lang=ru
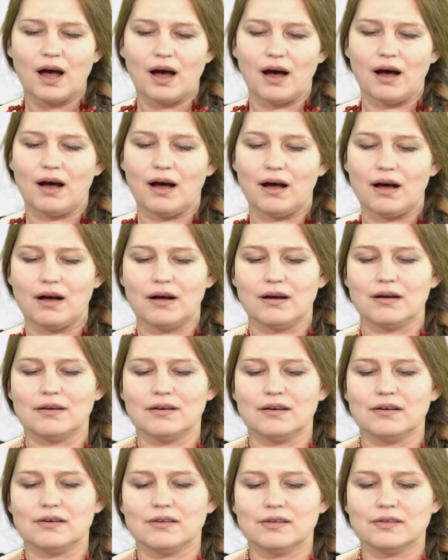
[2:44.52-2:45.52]
э,
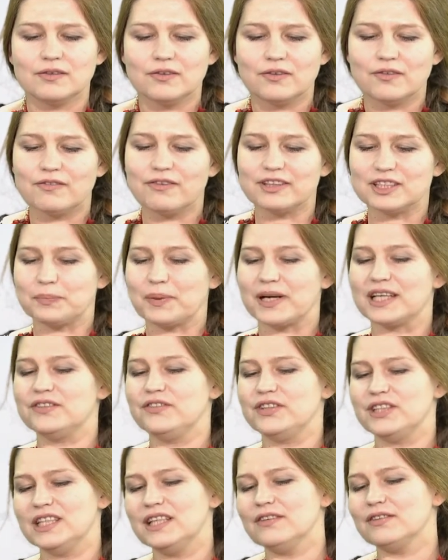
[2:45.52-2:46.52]

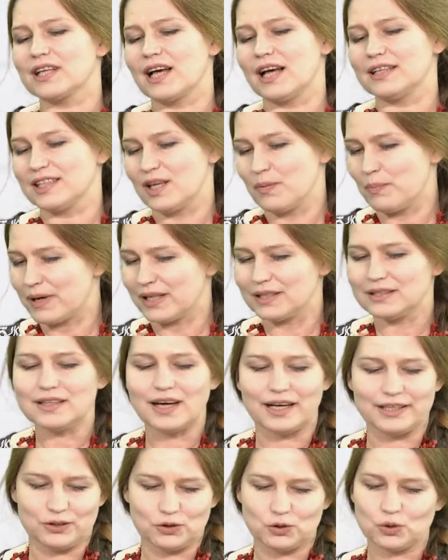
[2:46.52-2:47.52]
воспроизвести в сказке про
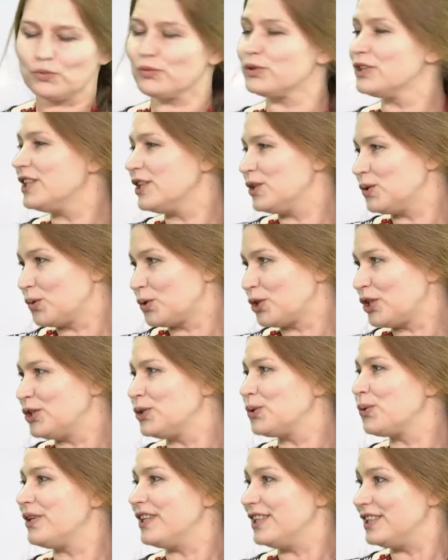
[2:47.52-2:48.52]
Саницу. Вот здесь тоже
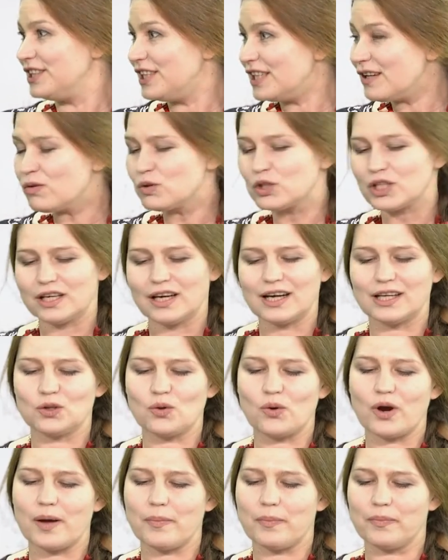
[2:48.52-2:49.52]
история девушки,
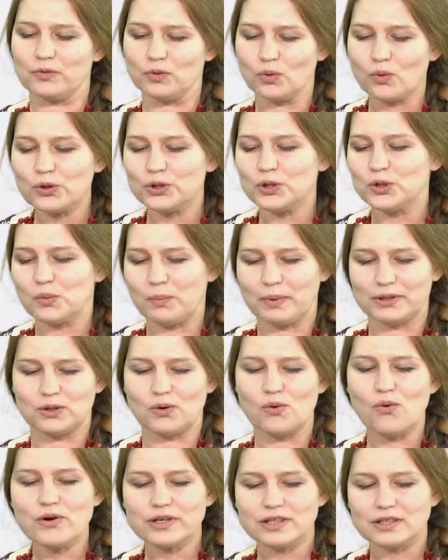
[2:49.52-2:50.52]
которая ночью
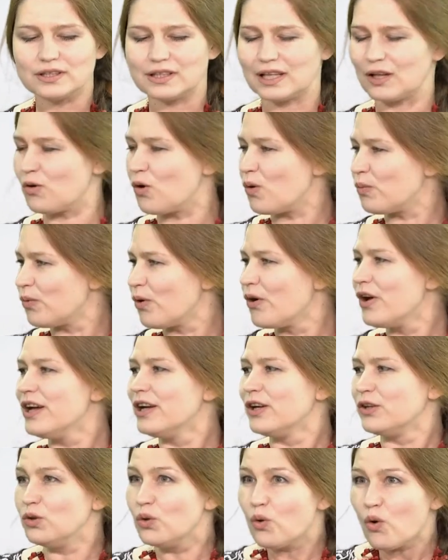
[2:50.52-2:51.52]
подходит к такому
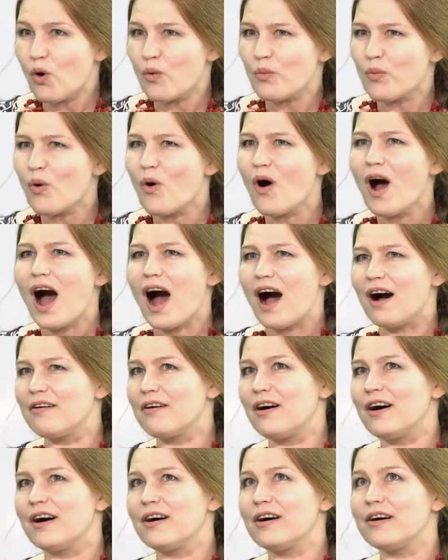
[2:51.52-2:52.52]
дому
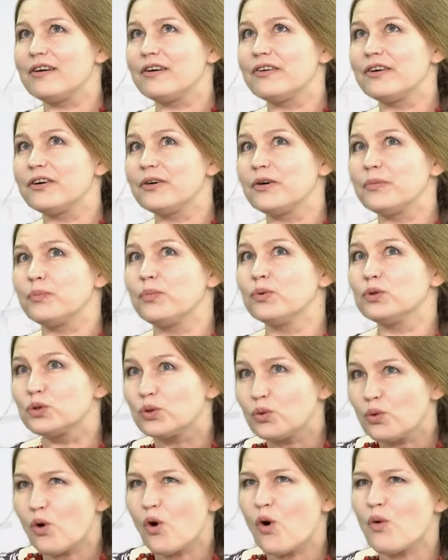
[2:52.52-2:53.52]
а, а,
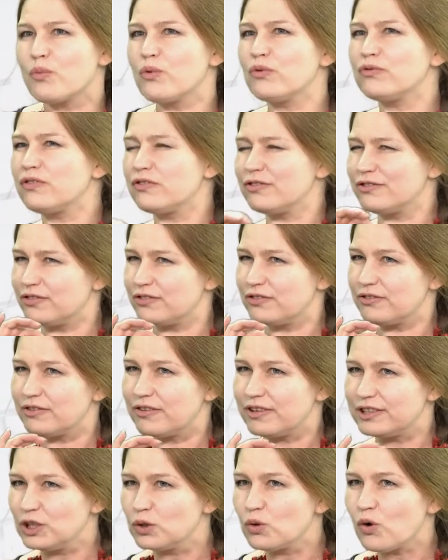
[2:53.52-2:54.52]
пустому в,
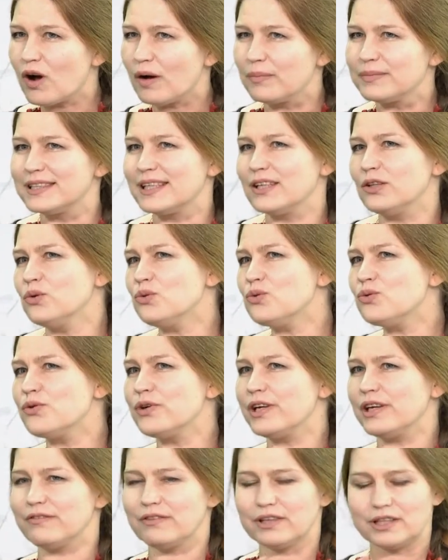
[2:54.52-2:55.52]
в одиноком саду
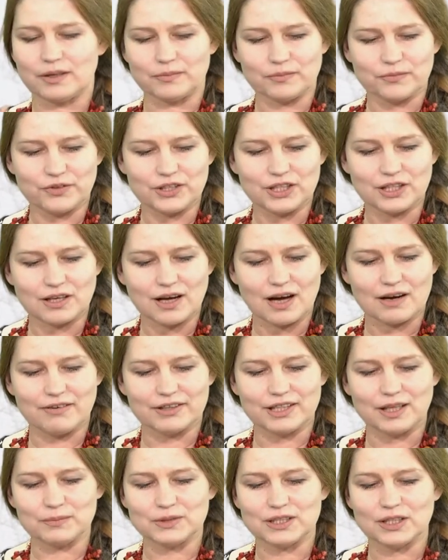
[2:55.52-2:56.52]
и в этом видит, как в
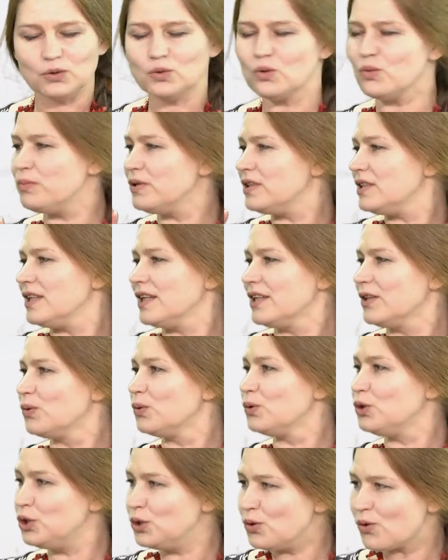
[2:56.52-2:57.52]
этом саду
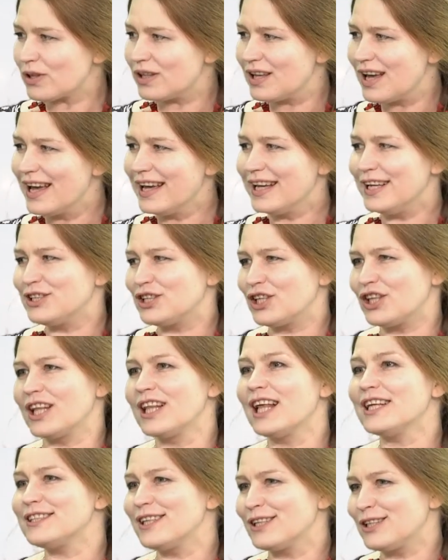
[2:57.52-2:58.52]
беседует черт и
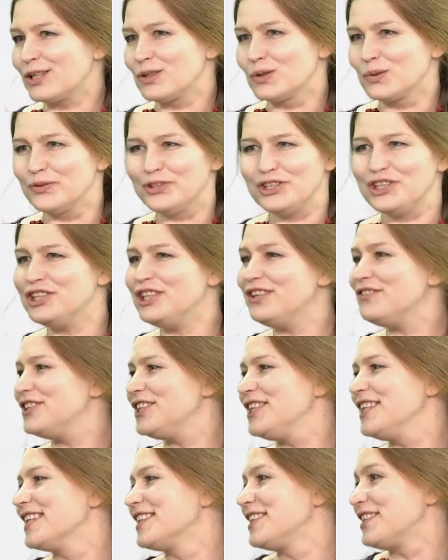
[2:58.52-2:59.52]
сатана Сатанович. Не
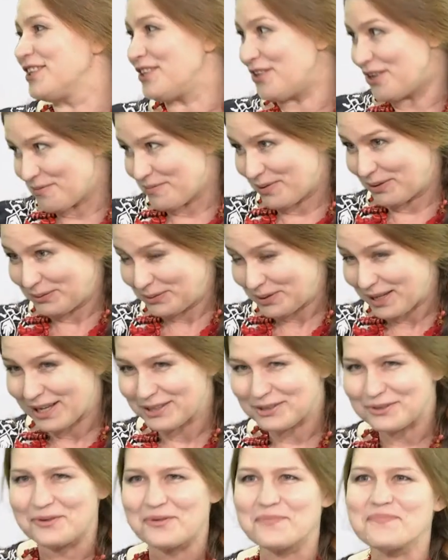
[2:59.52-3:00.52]
все оценили мою
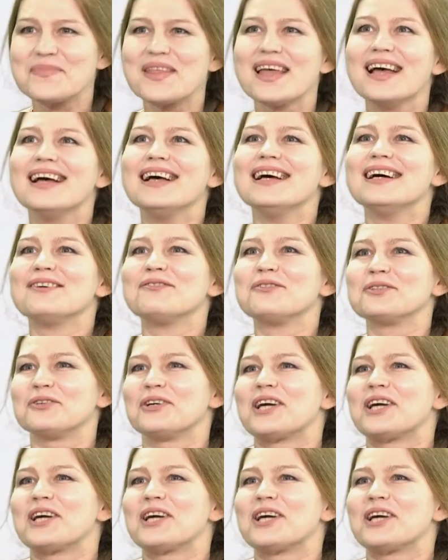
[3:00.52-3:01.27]
сказку. Вот